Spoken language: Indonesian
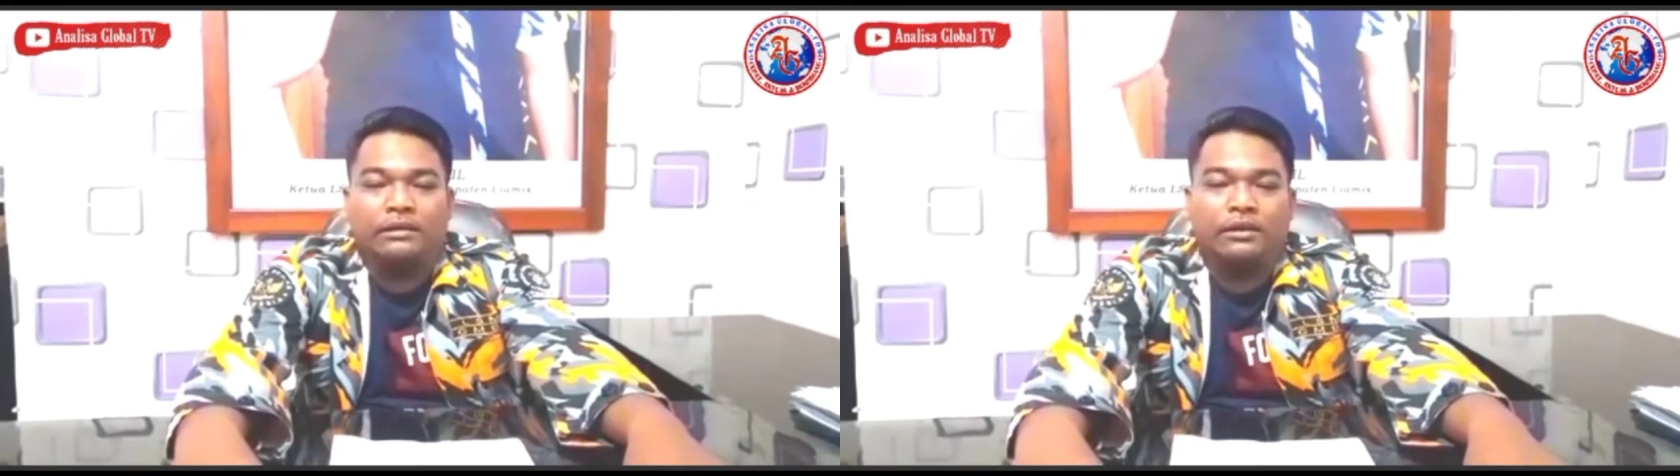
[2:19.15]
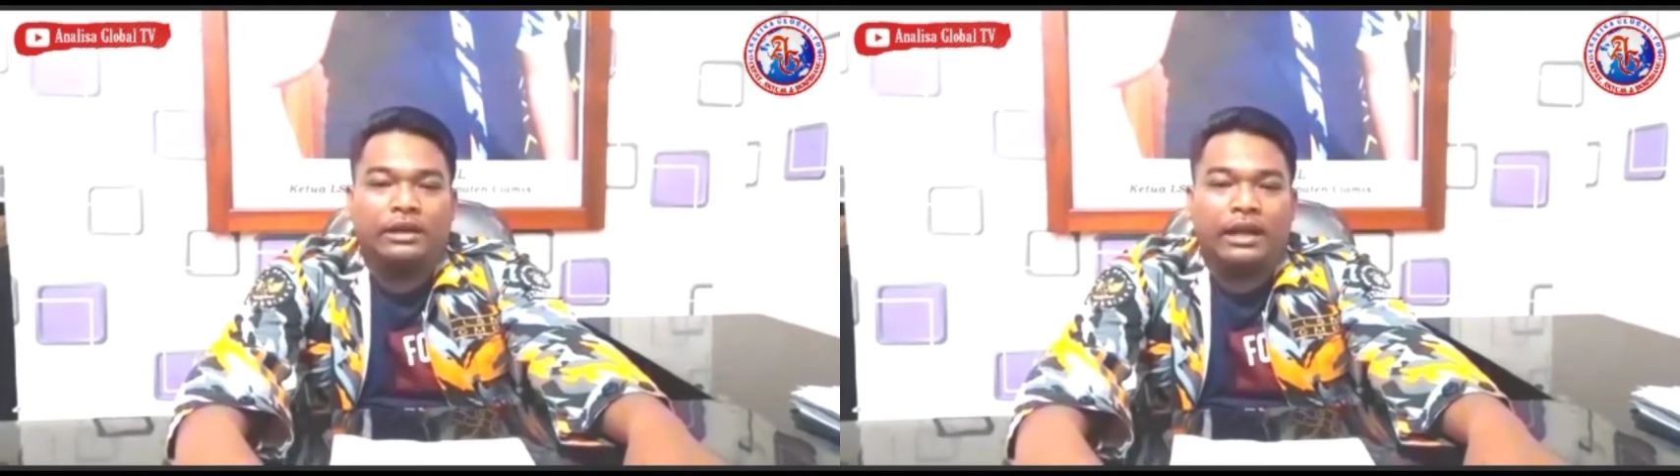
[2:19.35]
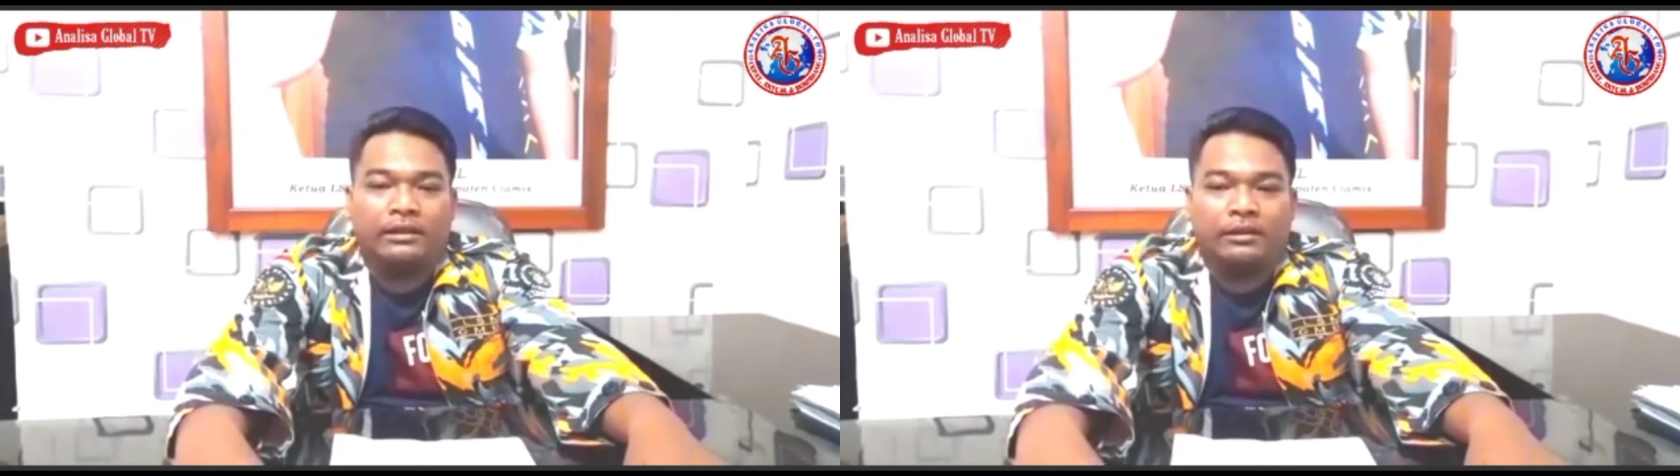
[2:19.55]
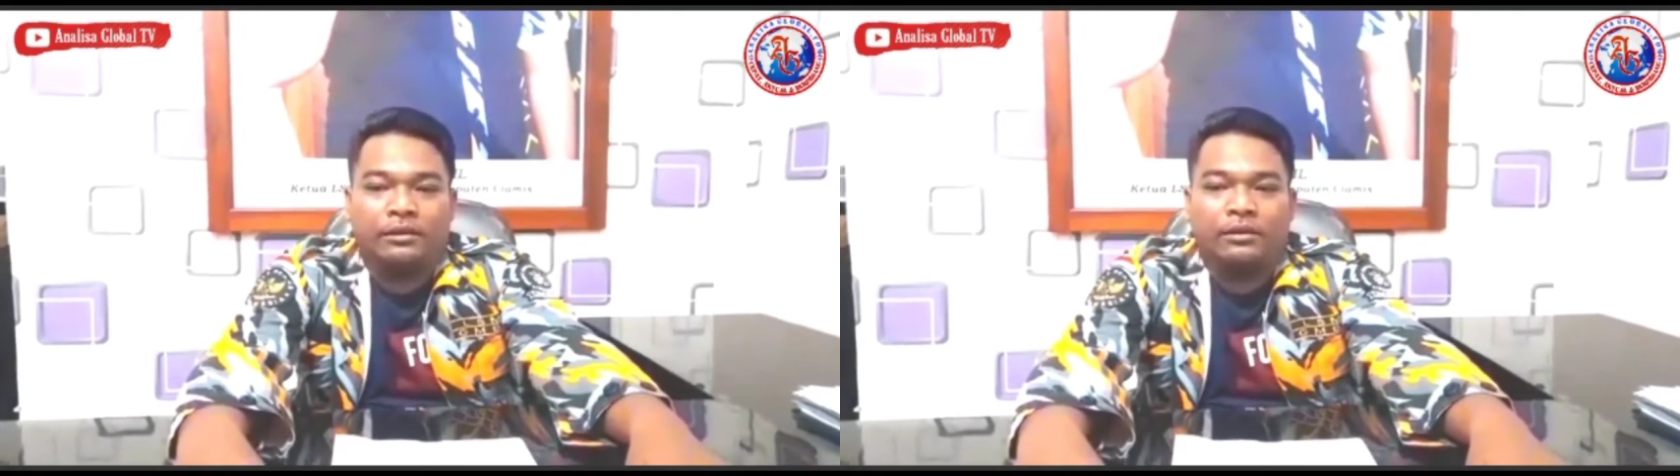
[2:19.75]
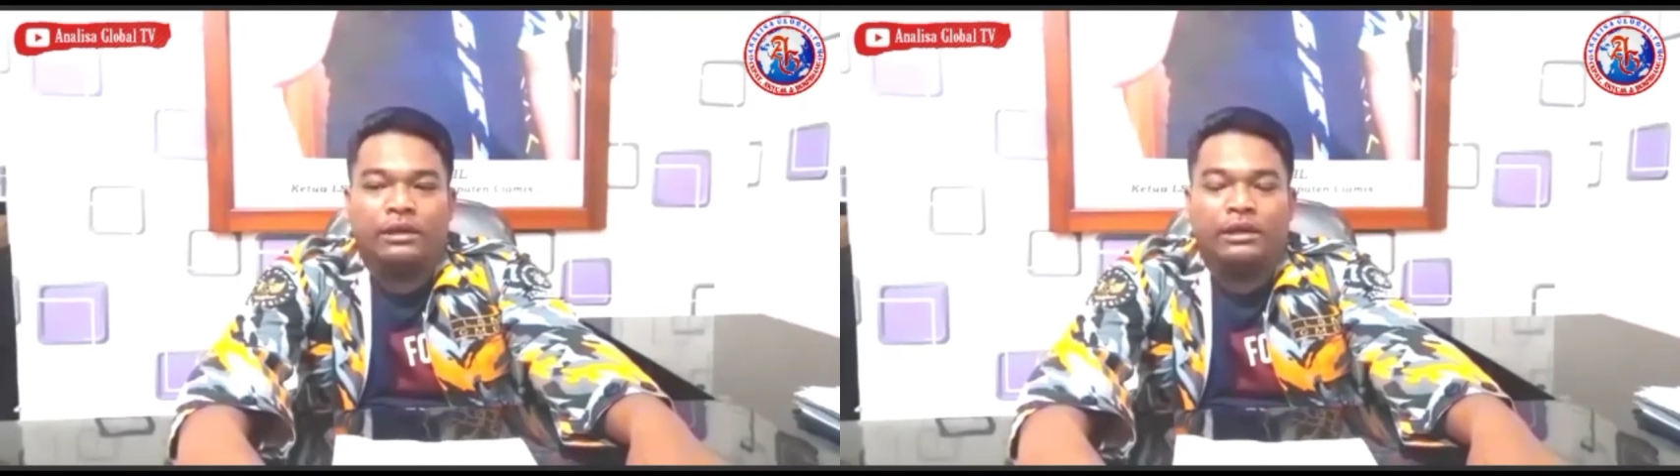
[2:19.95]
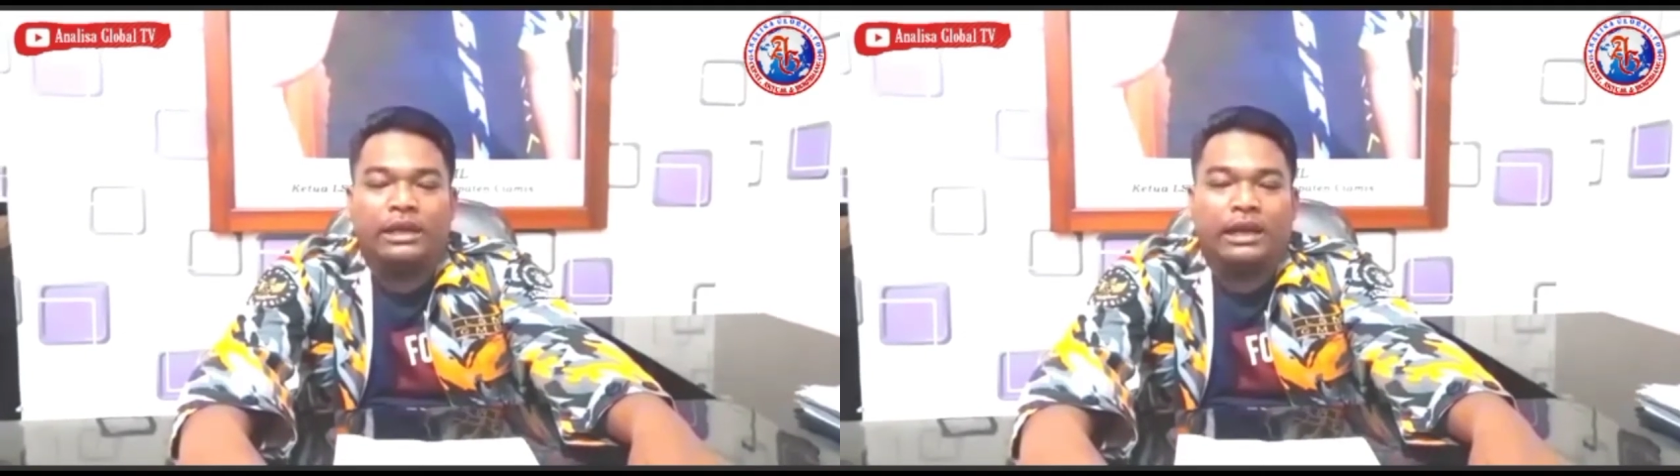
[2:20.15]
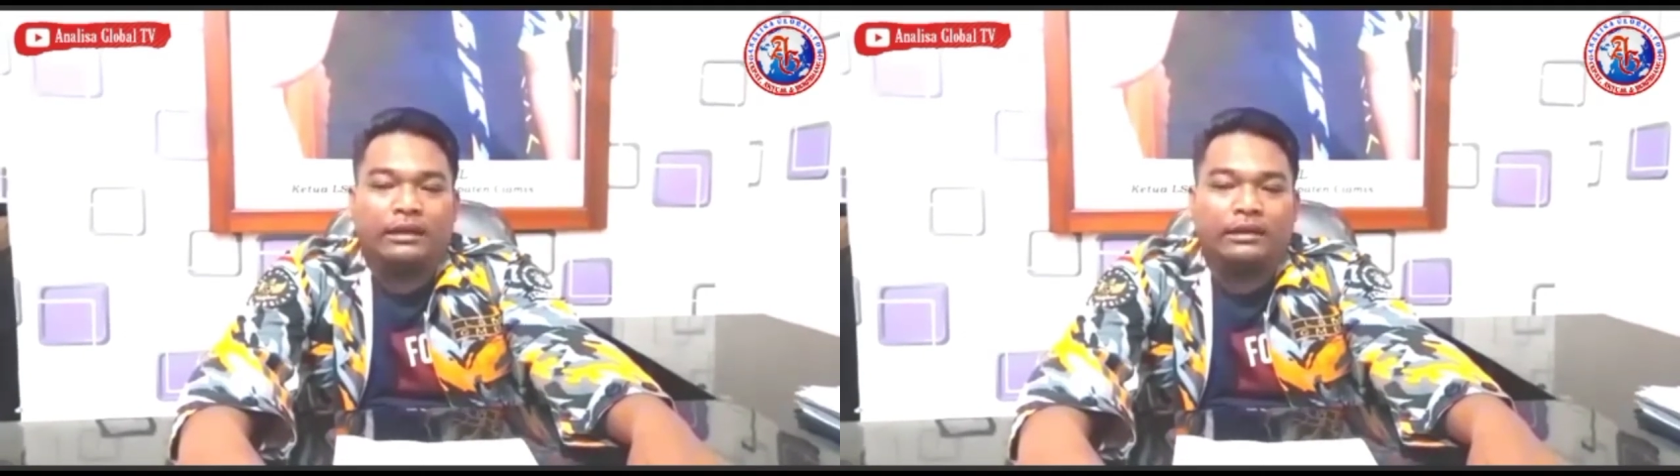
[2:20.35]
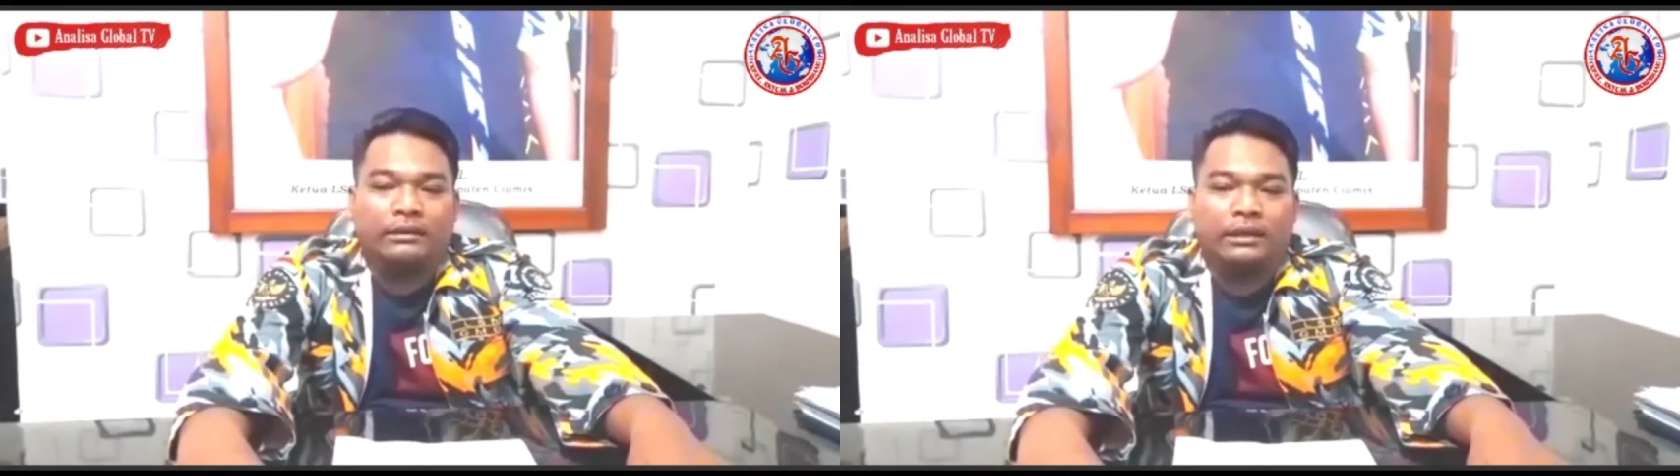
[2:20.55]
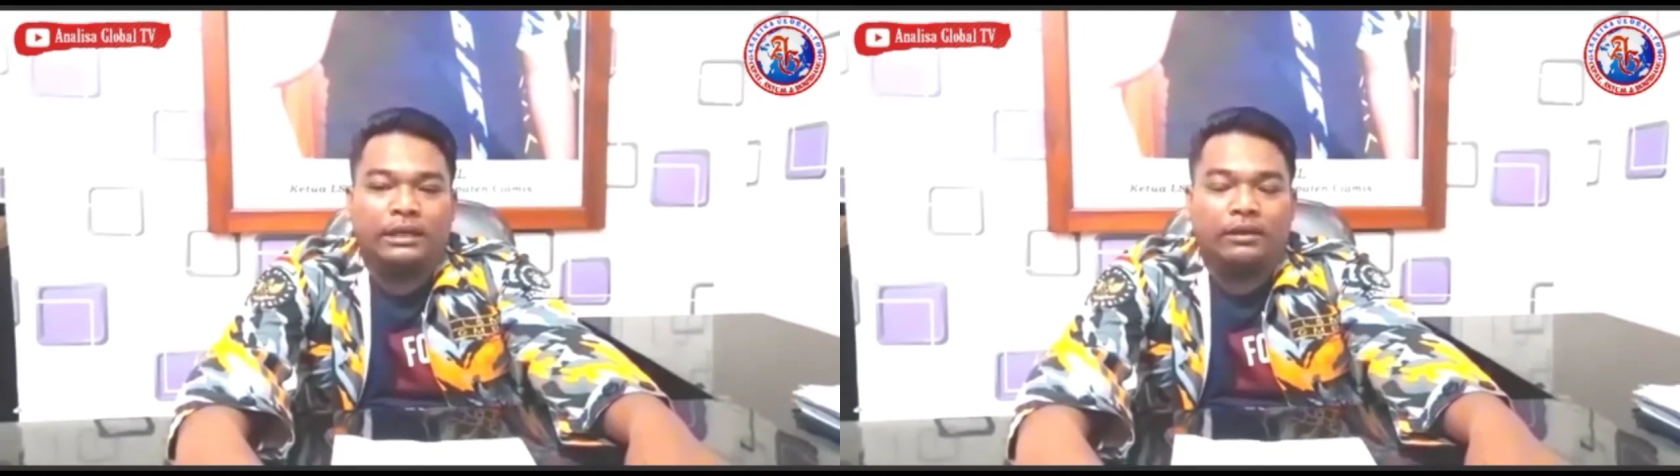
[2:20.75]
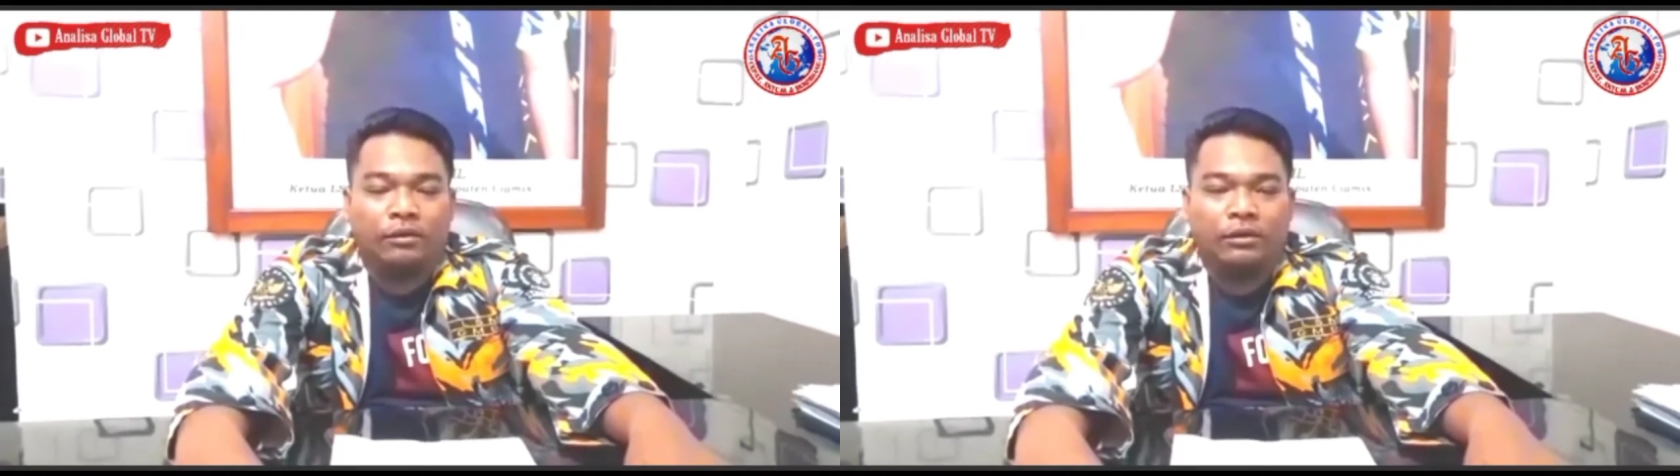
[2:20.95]
donatur yang
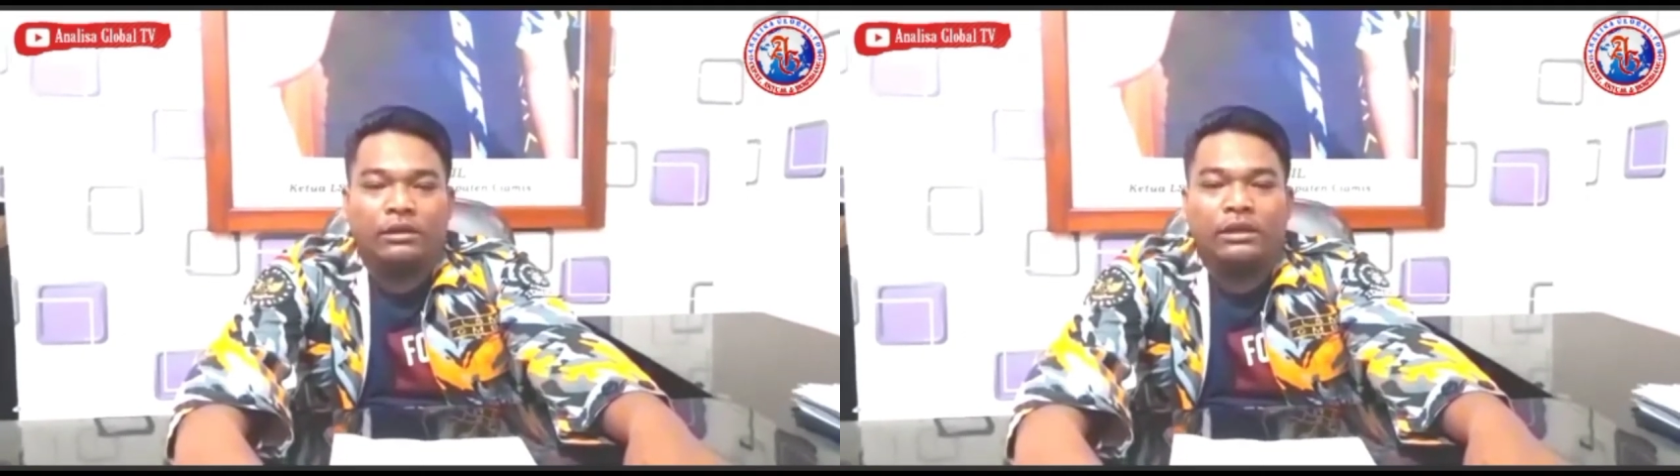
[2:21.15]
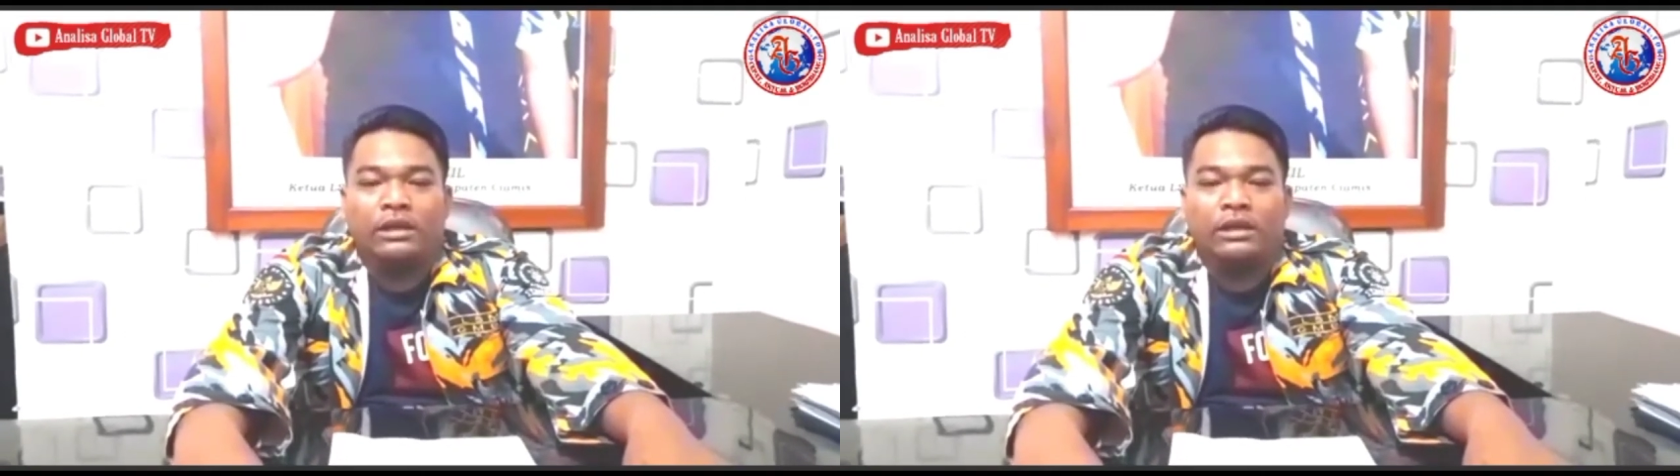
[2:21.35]
ikut